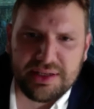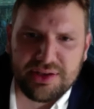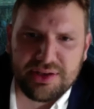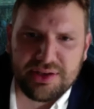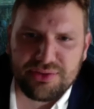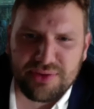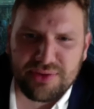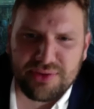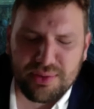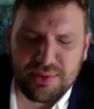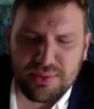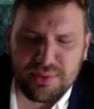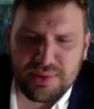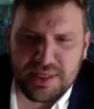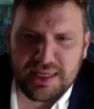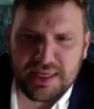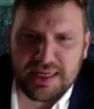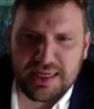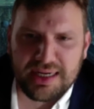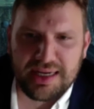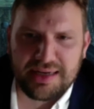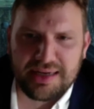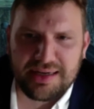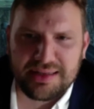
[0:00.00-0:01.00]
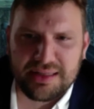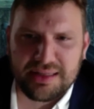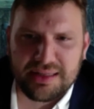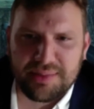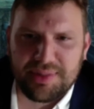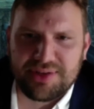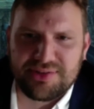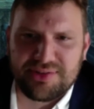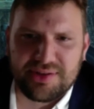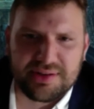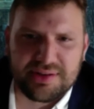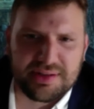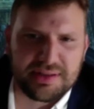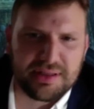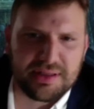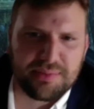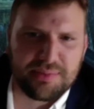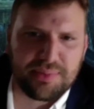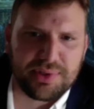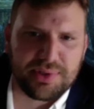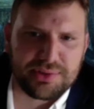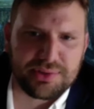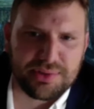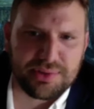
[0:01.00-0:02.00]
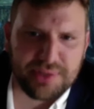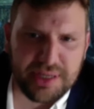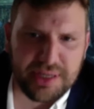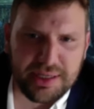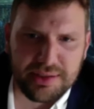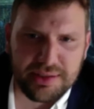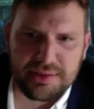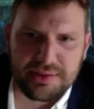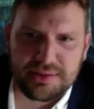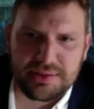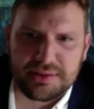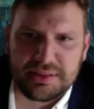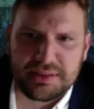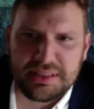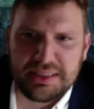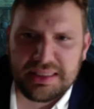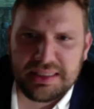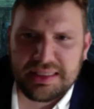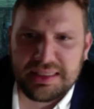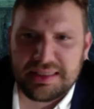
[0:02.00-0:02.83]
se unan a la red de pacientes de Puerto Rico,